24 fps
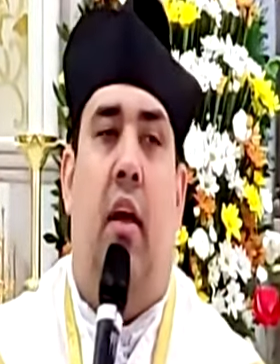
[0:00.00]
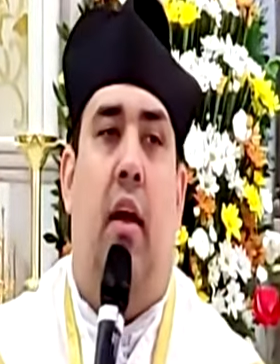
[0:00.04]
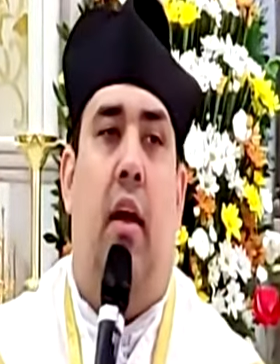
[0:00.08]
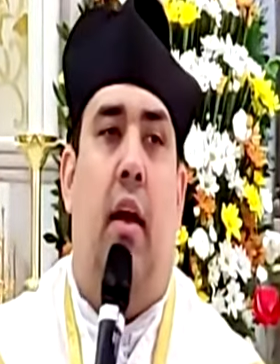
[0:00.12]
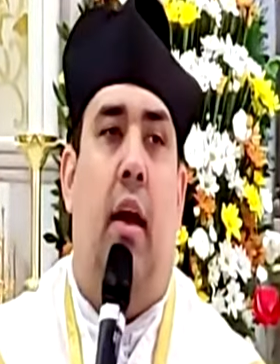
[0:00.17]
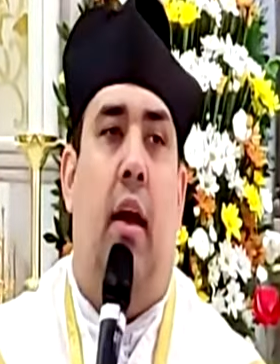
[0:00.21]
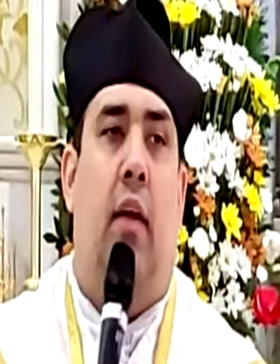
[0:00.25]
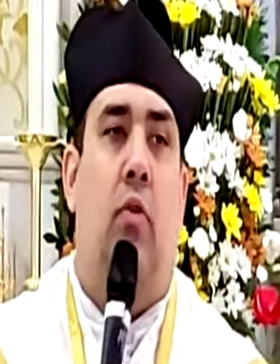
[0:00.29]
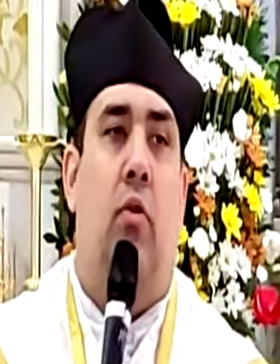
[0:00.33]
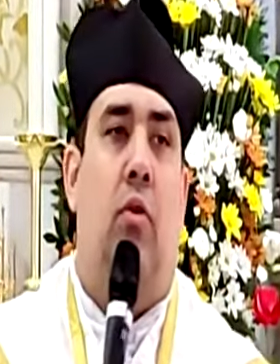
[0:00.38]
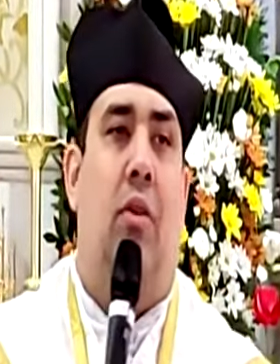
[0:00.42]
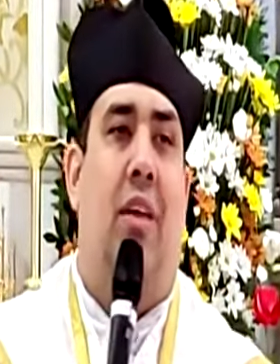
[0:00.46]

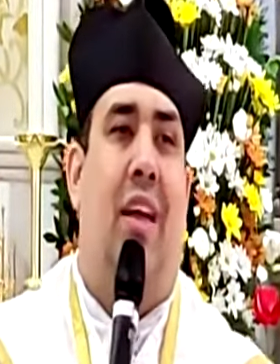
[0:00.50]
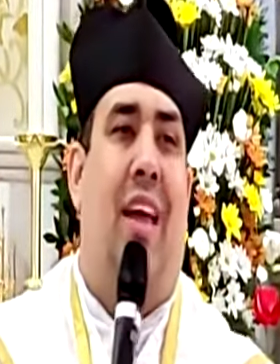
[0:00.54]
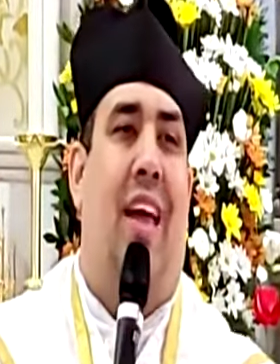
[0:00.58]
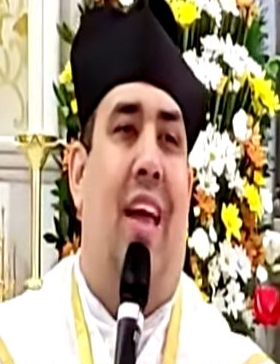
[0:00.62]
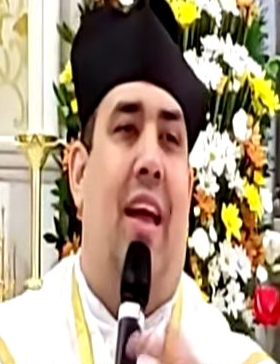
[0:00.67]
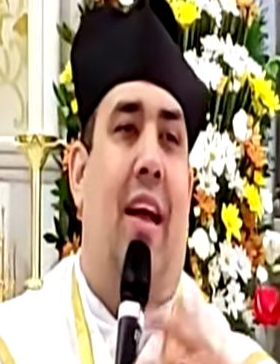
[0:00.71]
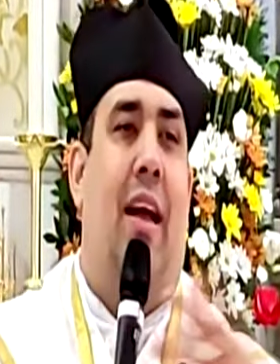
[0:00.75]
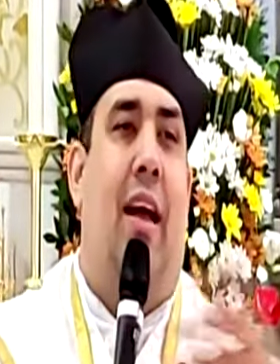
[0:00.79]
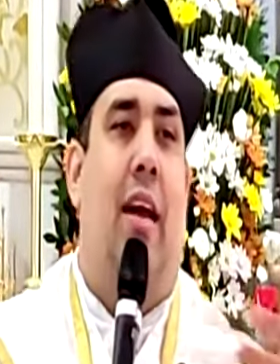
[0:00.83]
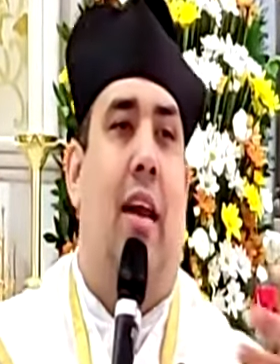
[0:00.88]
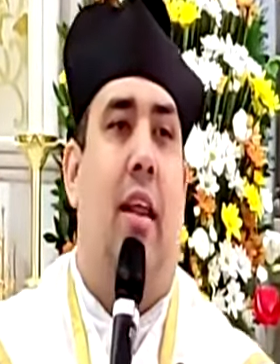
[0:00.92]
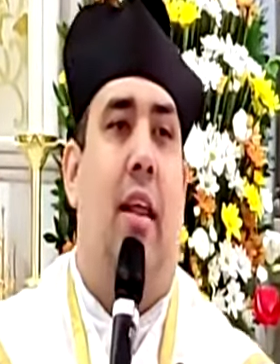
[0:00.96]
cercado
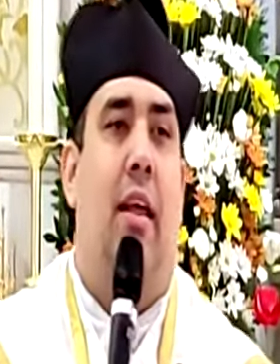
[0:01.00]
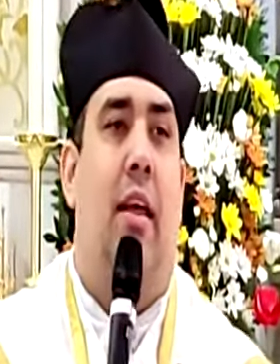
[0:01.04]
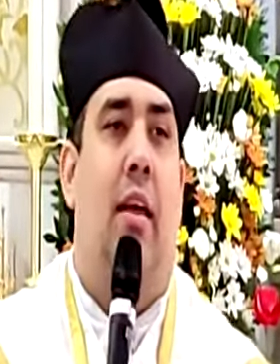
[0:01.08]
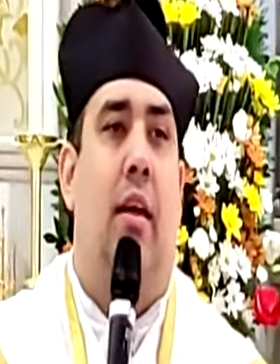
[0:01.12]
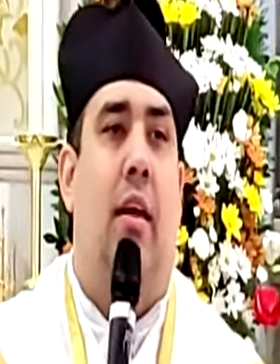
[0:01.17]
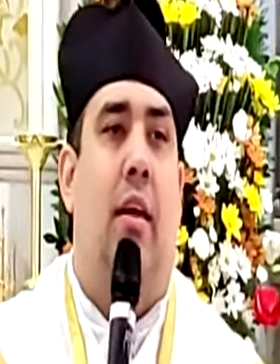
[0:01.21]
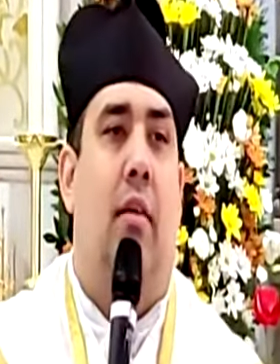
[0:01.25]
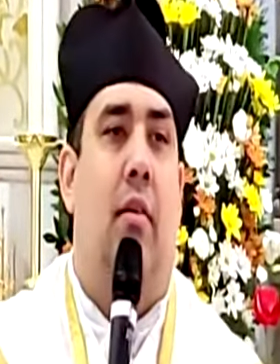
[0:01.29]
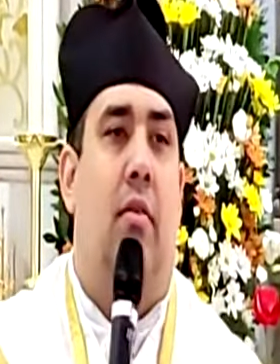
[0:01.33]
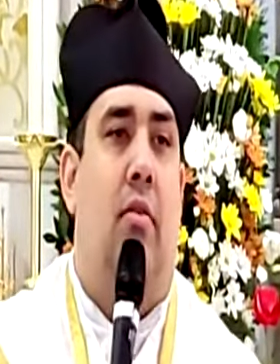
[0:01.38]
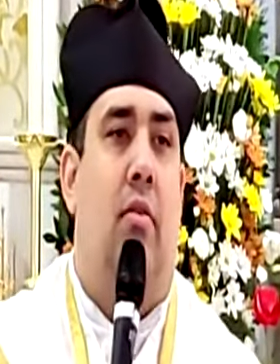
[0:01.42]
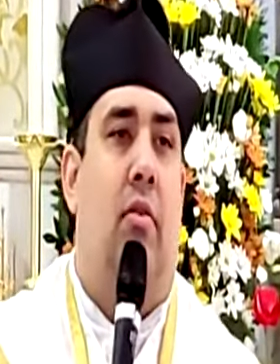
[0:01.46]
de
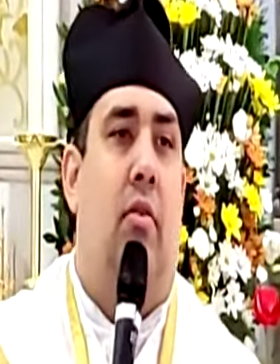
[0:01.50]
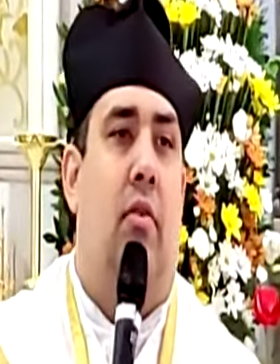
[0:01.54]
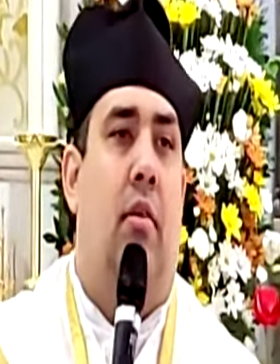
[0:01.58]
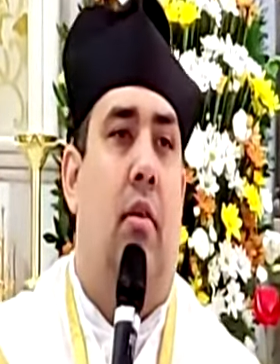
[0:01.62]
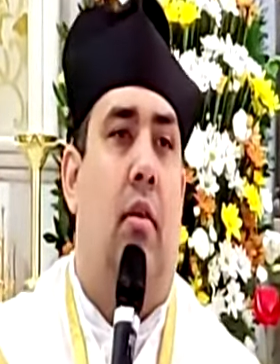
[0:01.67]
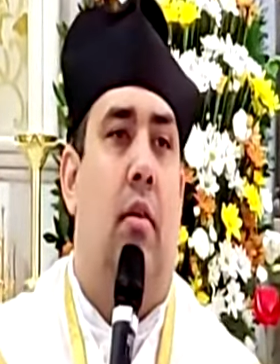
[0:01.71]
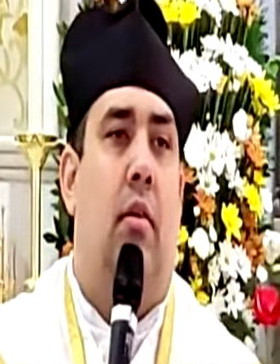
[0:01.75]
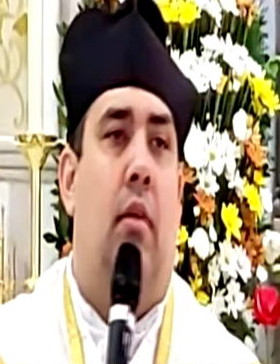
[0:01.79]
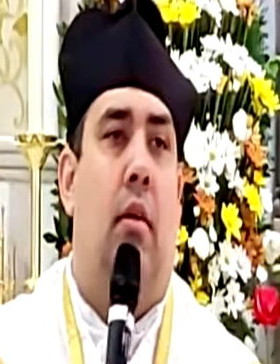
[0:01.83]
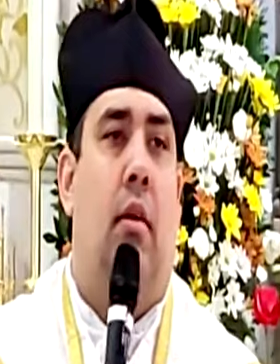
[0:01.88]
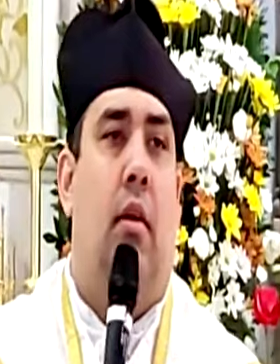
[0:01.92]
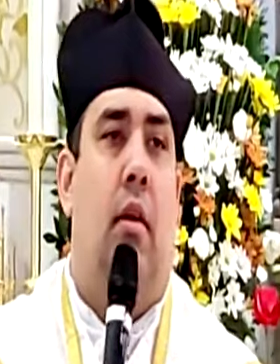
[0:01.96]

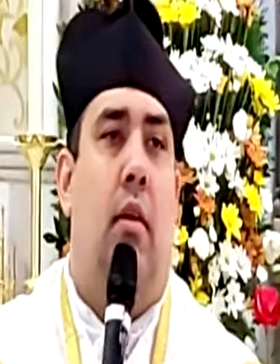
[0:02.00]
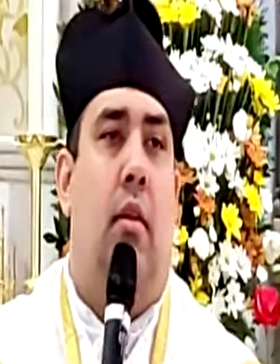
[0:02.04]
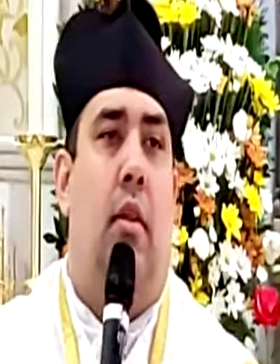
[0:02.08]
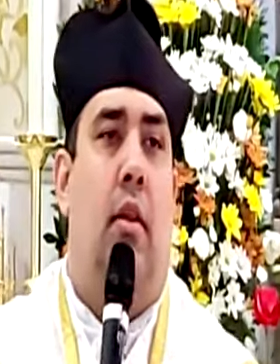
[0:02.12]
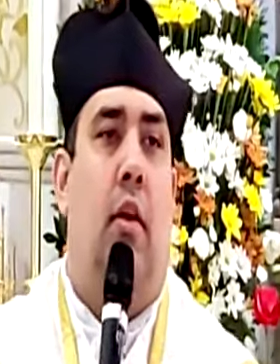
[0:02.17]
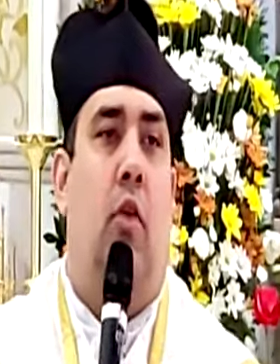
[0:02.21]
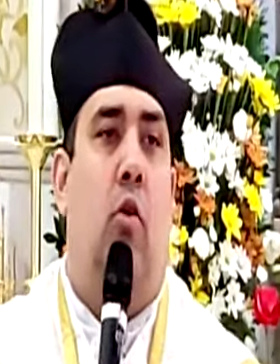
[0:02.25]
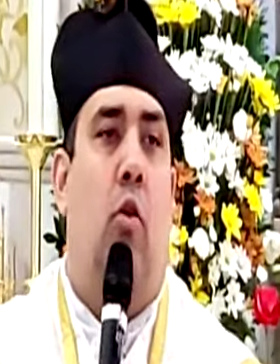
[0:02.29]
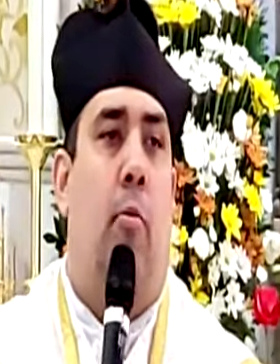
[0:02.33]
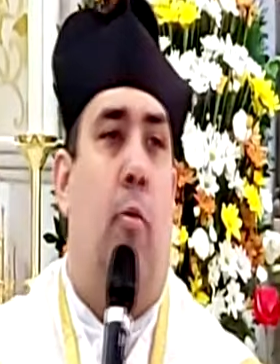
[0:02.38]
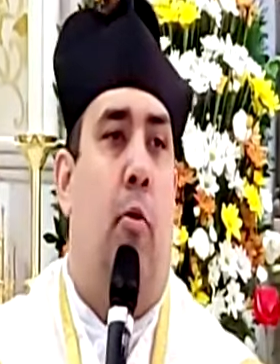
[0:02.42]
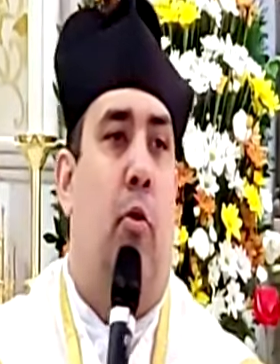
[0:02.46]
regalias,
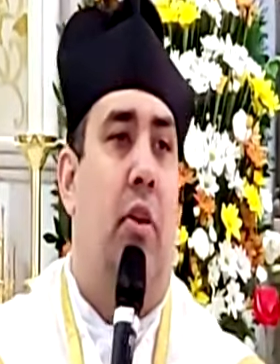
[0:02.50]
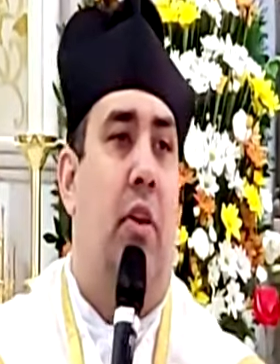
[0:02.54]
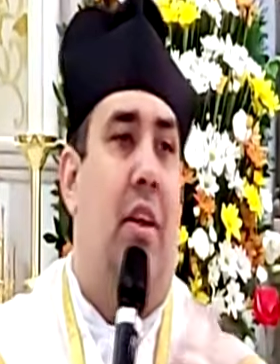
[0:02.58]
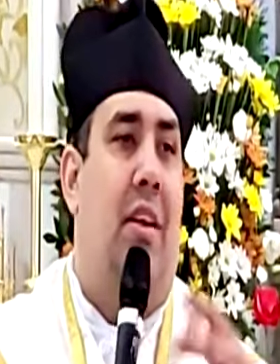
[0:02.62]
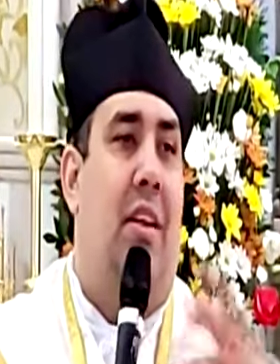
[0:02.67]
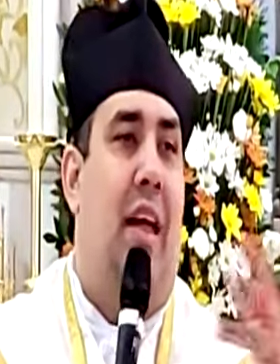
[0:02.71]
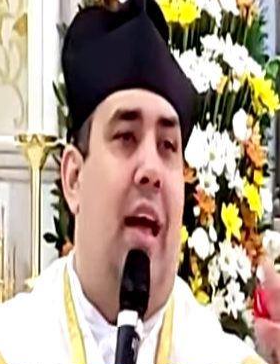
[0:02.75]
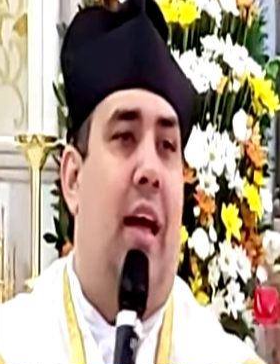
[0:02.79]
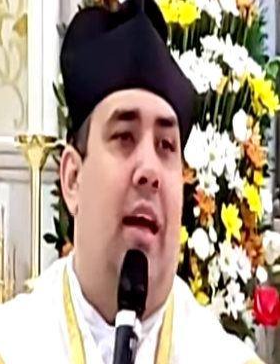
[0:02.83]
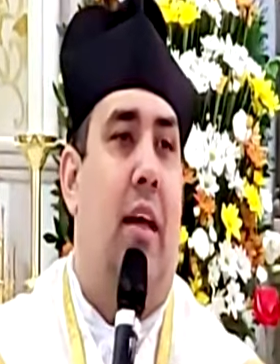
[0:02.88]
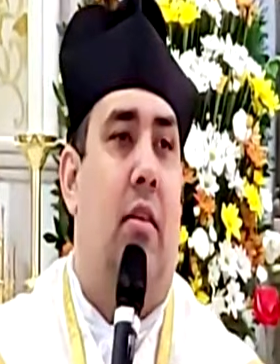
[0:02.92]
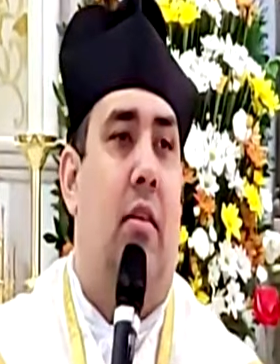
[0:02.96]
de
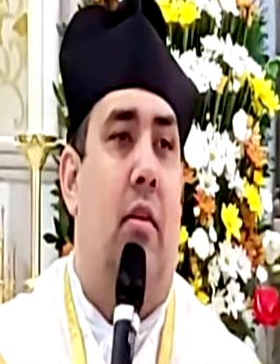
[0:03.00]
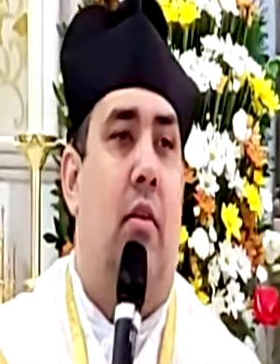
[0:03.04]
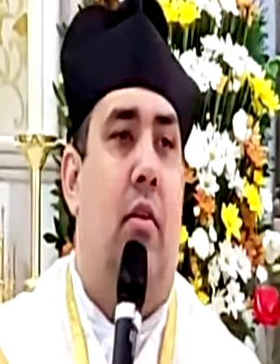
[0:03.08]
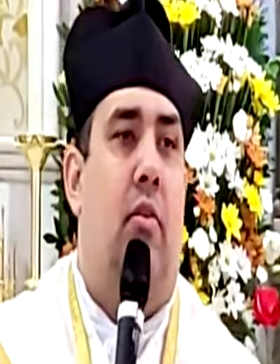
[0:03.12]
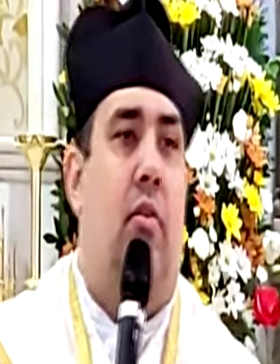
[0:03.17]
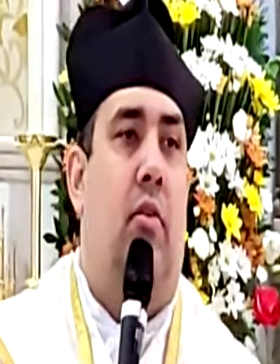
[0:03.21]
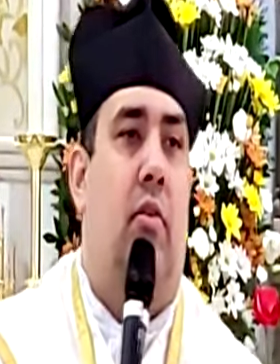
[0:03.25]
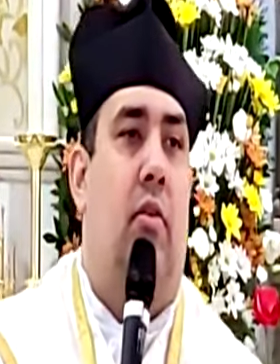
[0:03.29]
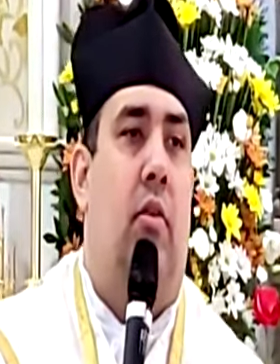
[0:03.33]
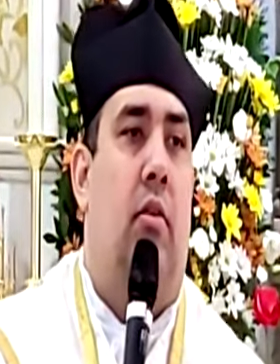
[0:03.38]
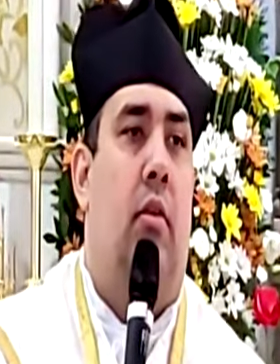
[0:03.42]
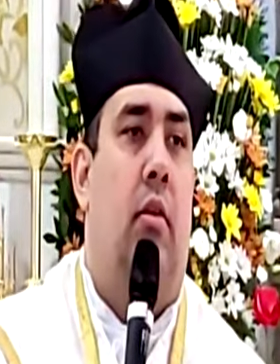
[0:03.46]

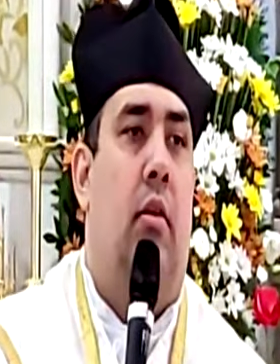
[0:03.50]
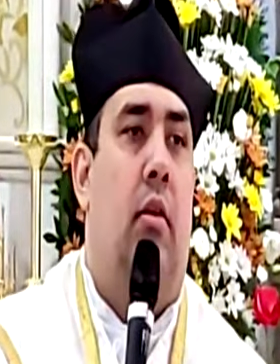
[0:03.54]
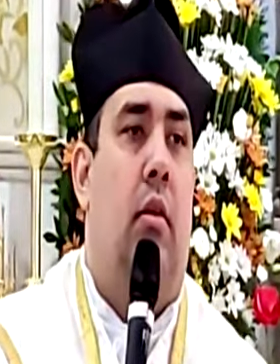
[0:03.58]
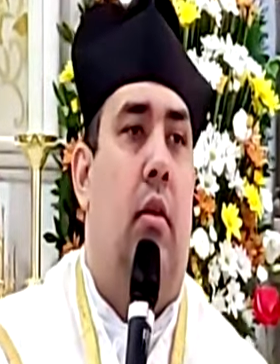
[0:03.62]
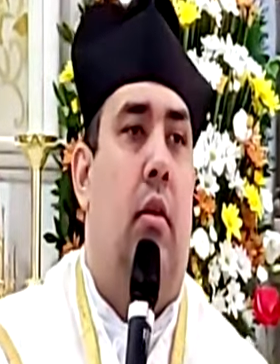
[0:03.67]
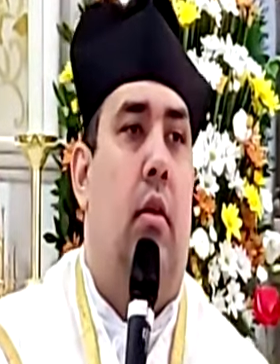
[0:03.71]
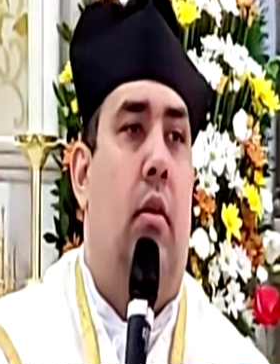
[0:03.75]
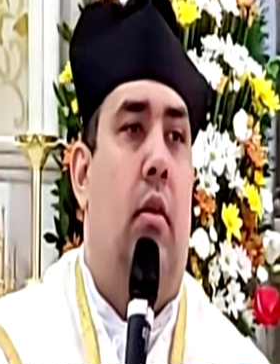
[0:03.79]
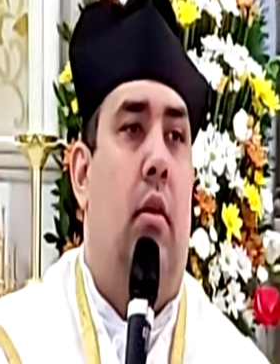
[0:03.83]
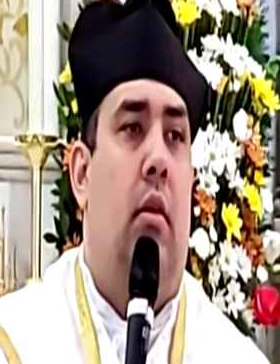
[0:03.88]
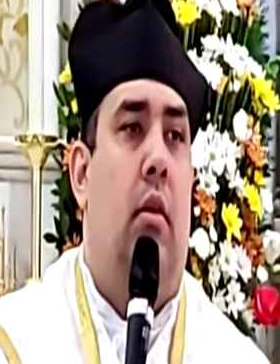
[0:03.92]
comodidades.